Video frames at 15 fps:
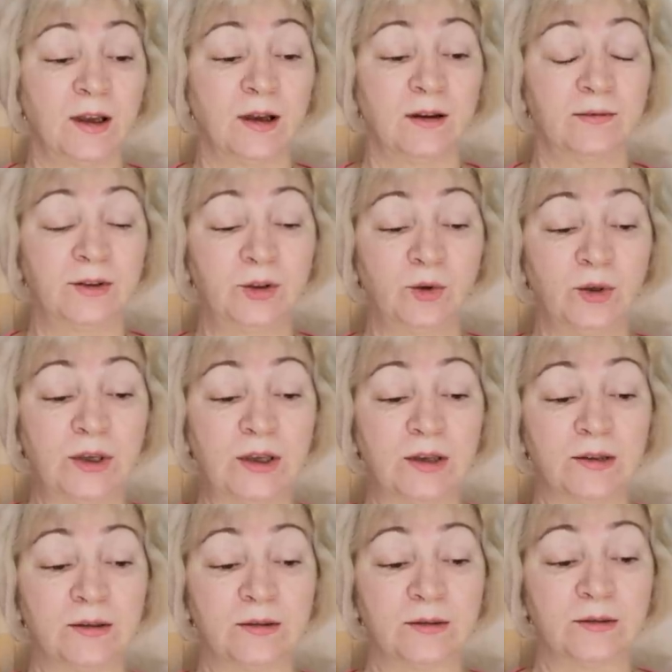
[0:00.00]
В
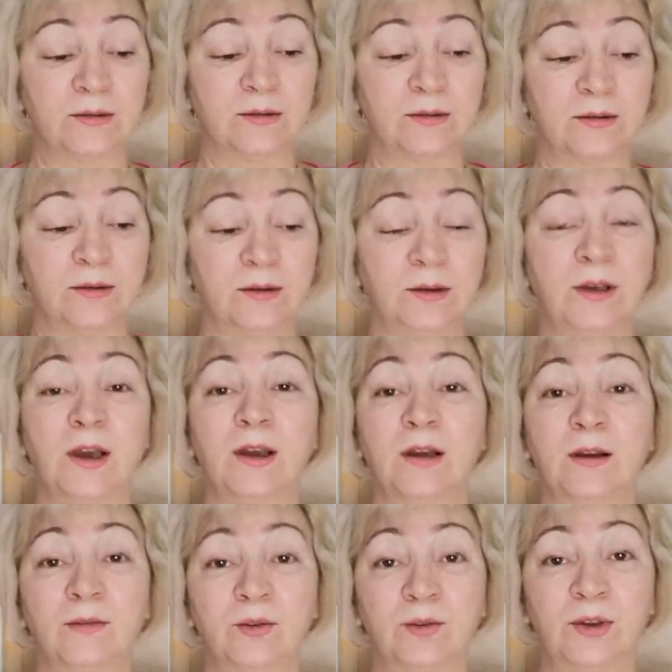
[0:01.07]
итоге я ей
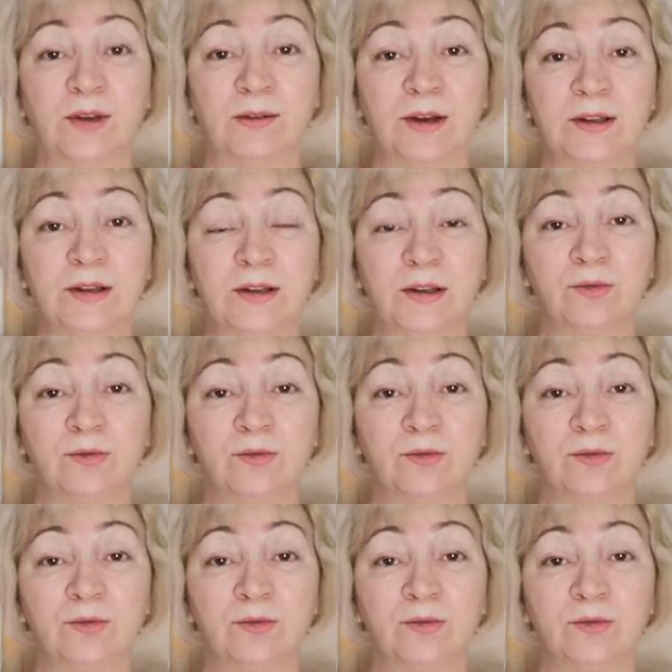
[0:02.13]
говорю, давайте,